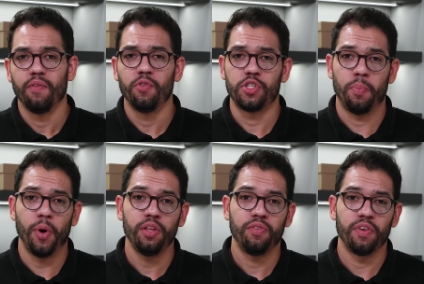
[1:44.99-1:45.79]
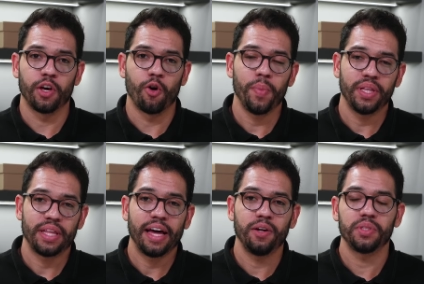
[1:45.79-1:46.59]
Você pode ver
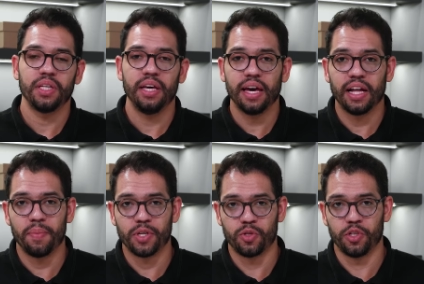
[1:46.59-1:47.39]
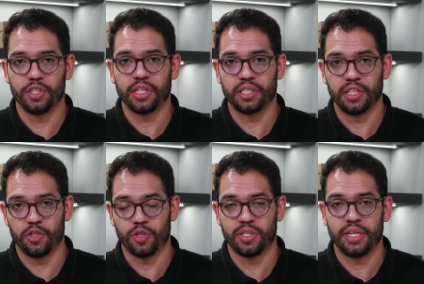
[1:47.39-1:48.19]
comentários e reclamações nas redes
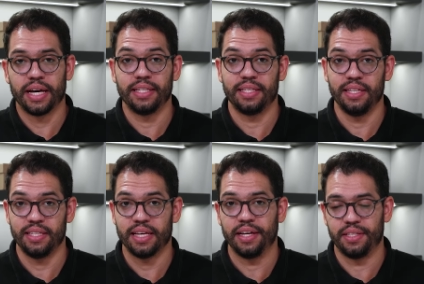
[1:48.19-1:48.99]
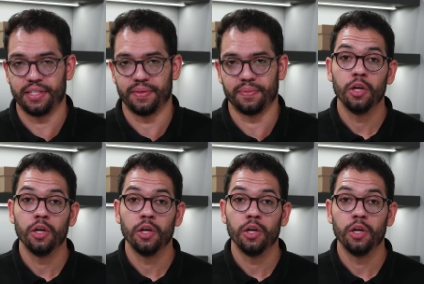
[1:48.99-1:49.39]
sociais e sites.